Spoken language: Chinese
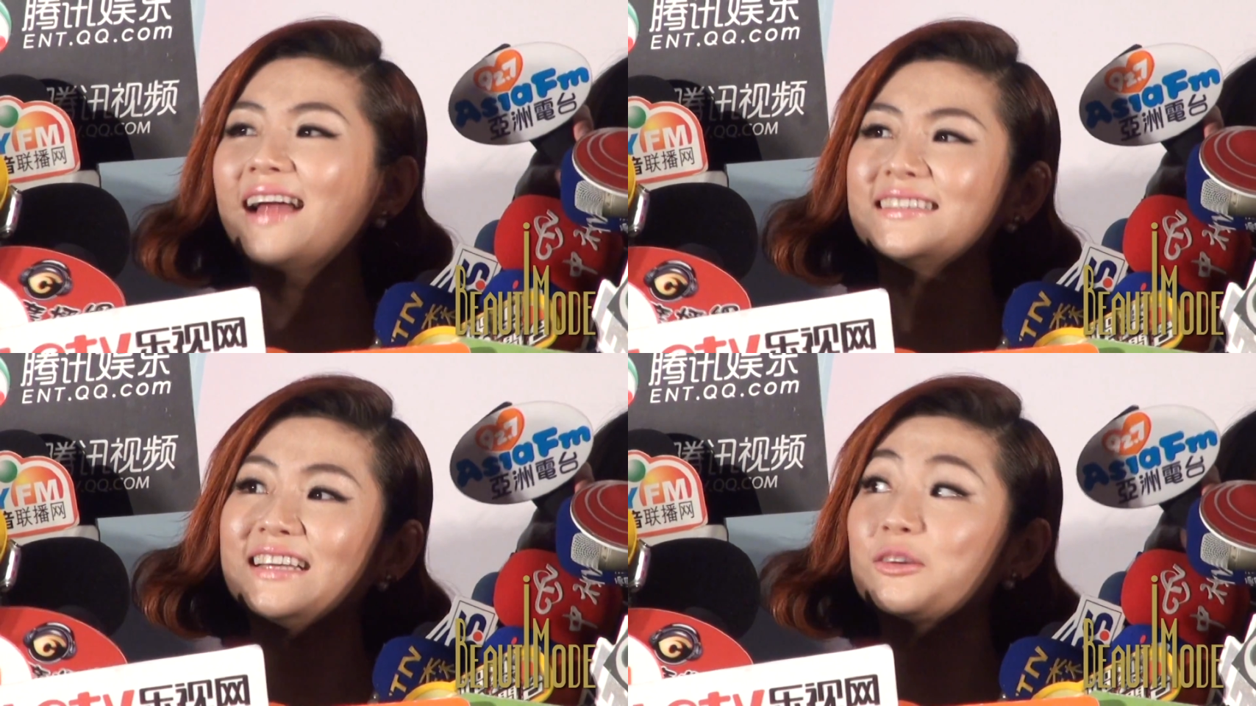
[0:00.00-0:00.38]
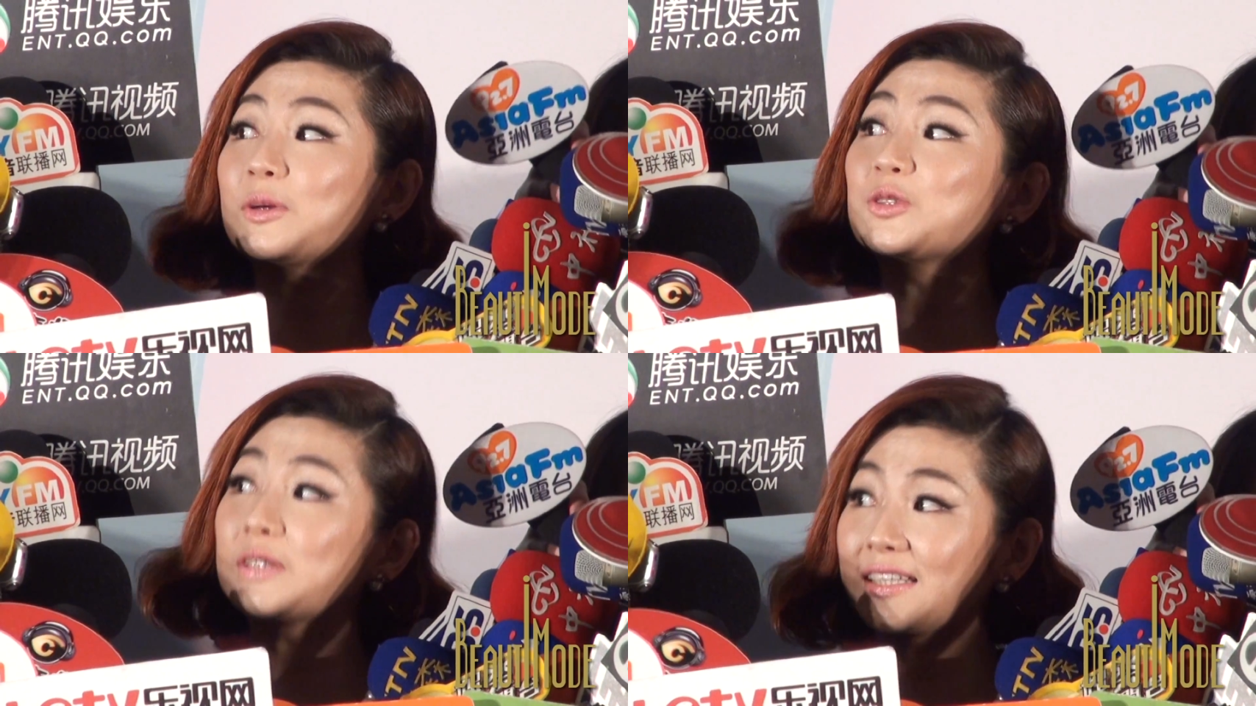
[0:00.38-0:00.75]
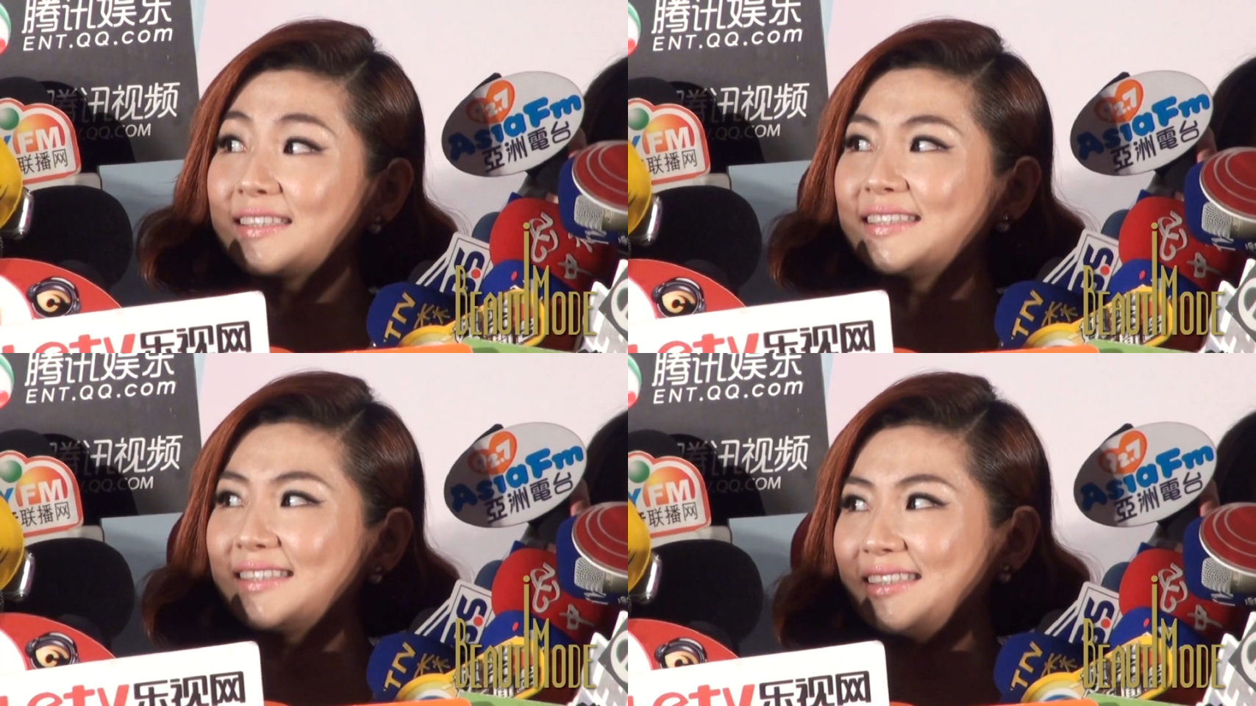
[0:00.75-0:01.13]
你现在有没有觉得
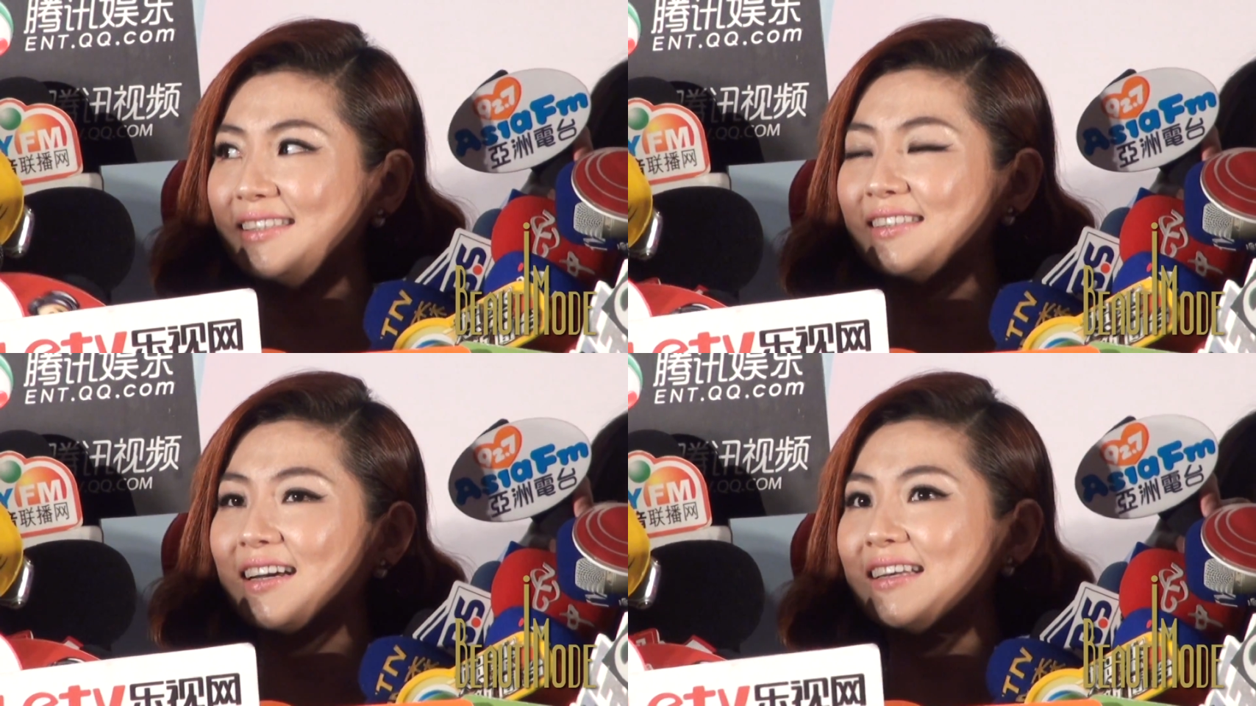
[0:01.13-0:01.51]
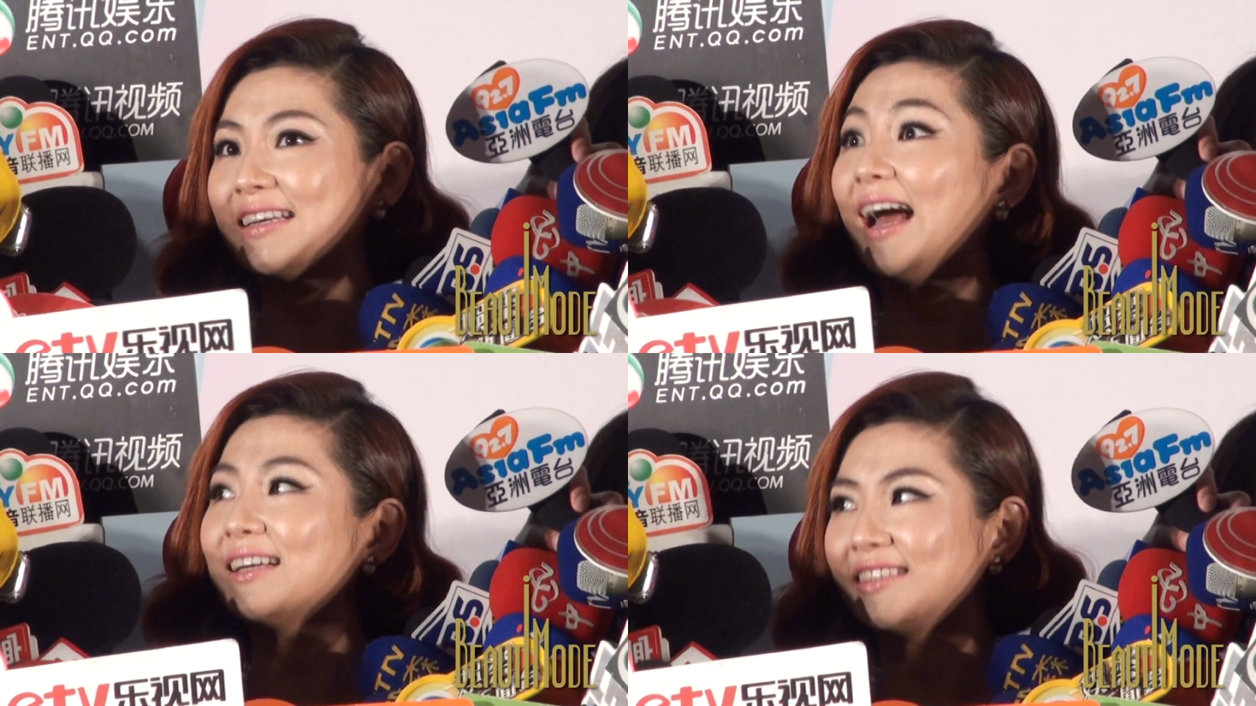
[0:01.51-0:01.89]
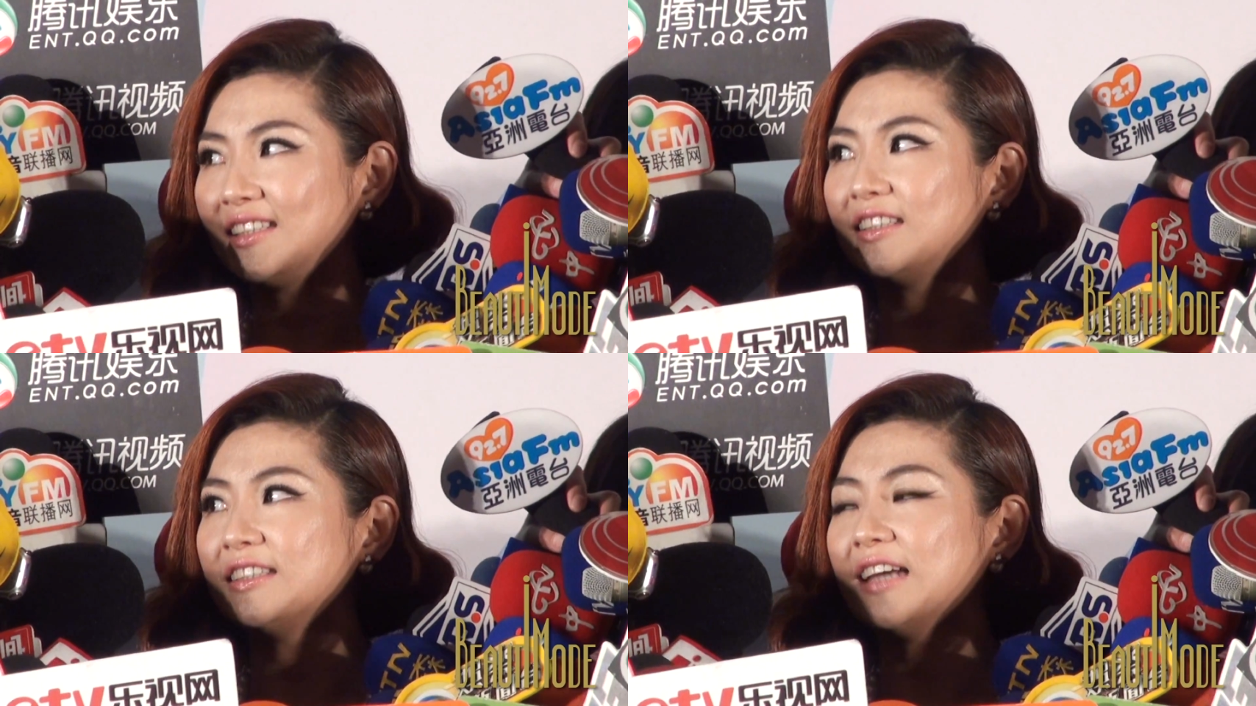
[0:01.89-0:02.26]
自己可以开
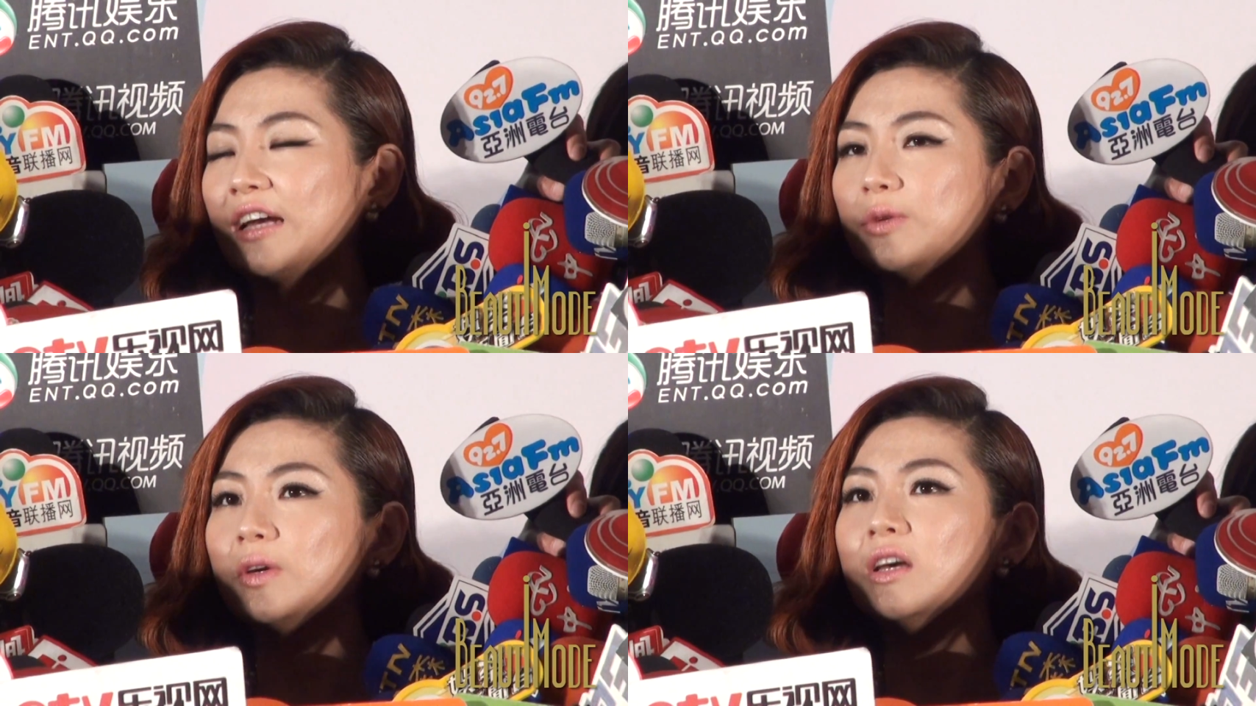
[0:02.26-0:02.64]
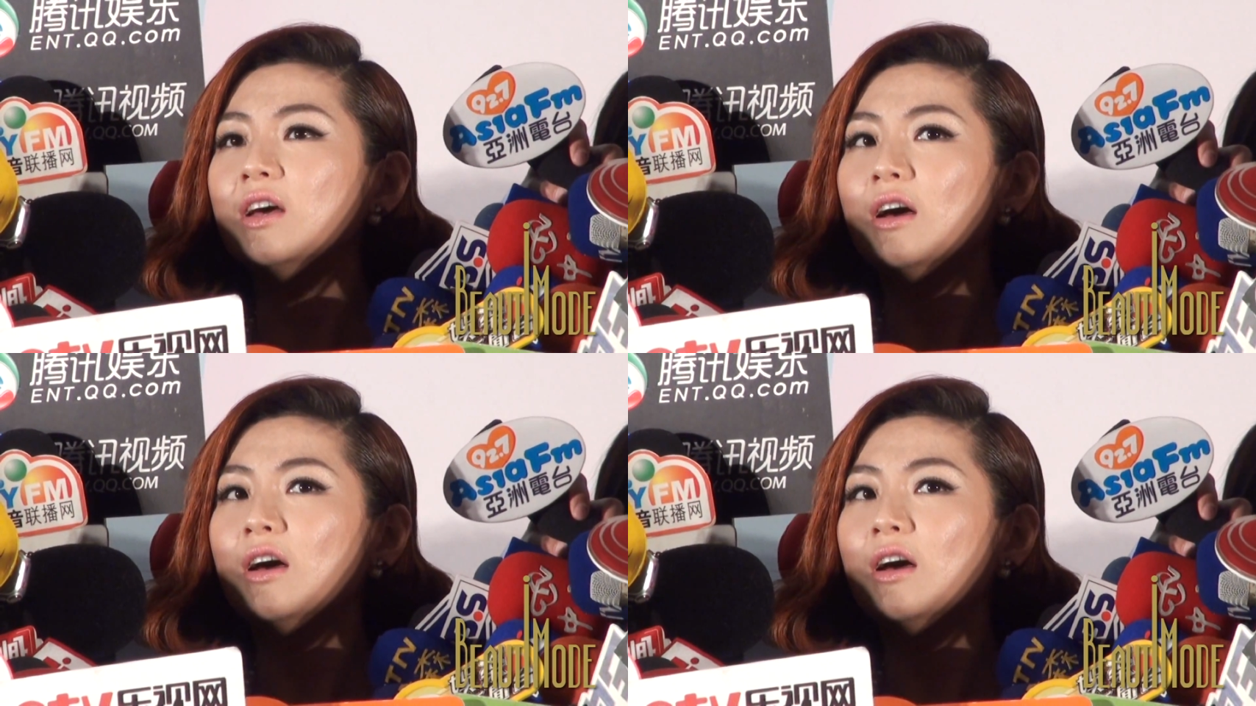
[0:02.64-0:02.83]
心一下？因为